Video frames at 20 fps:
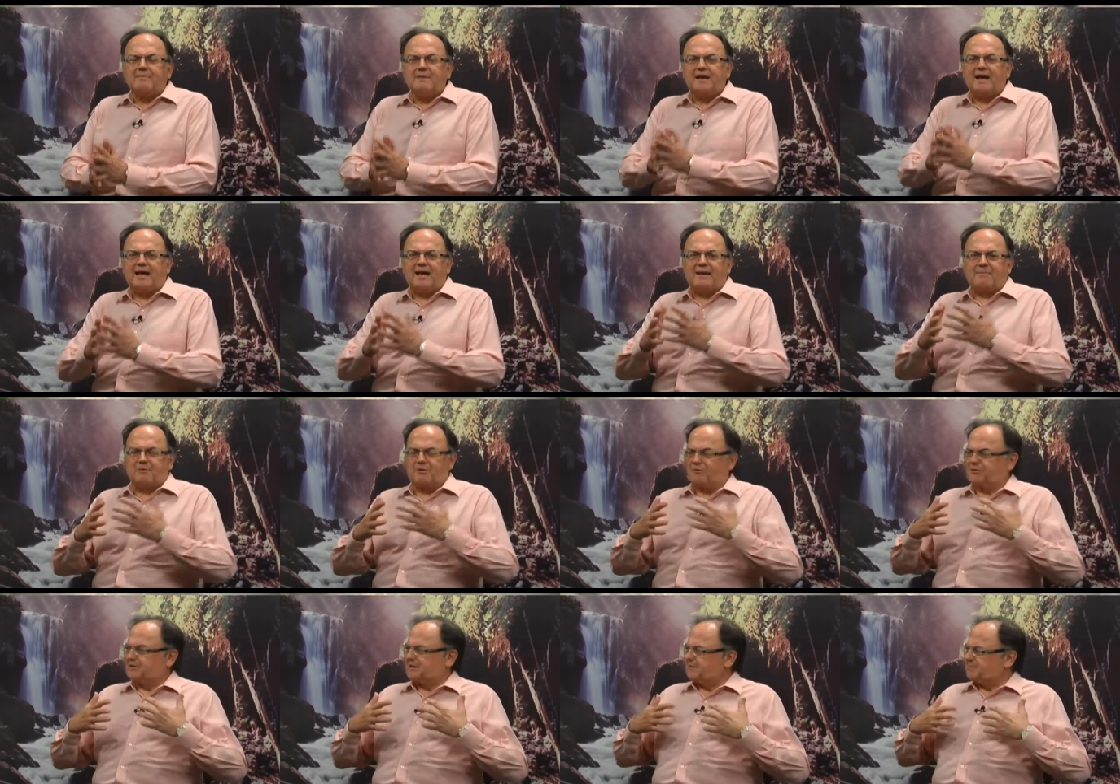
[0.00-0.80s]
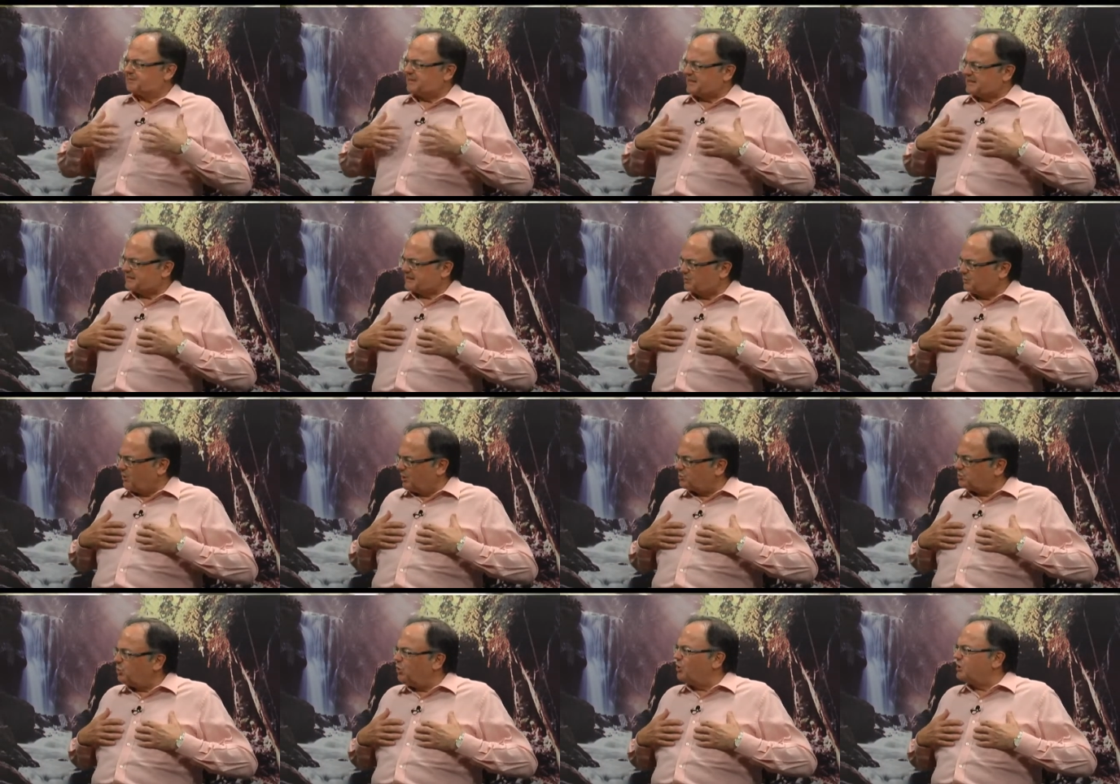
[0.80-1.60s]
minha época eu fui deputado
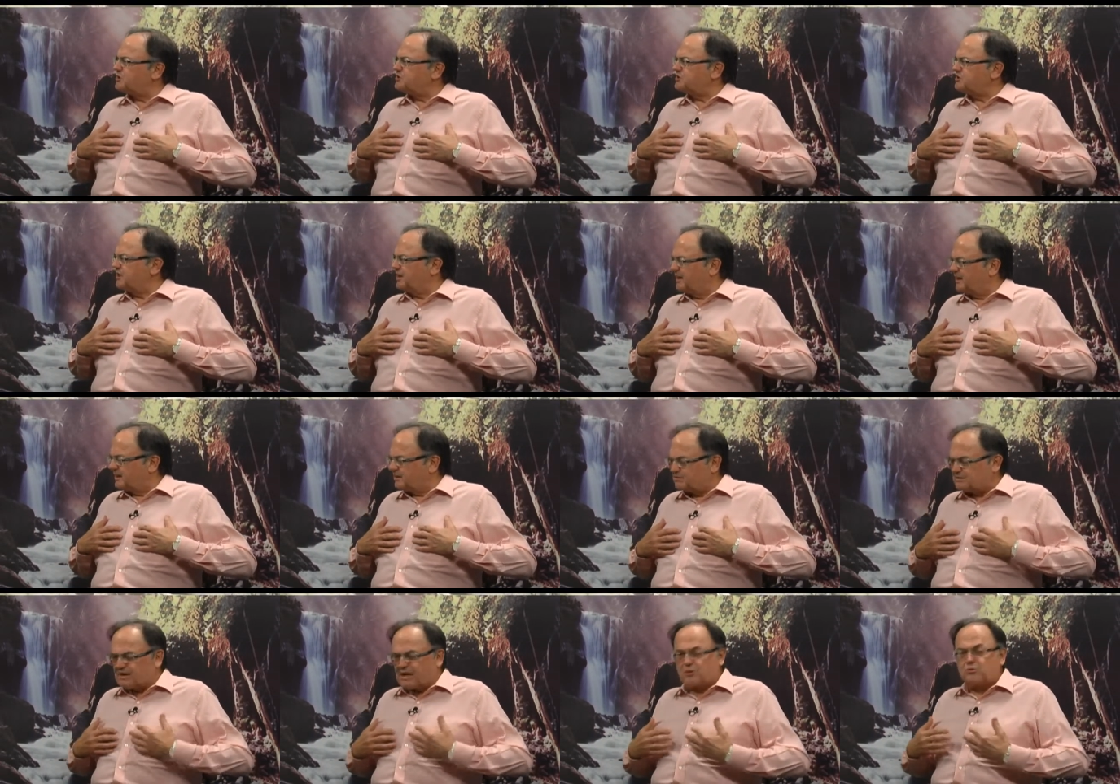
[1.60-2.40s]
estadual 12 anos,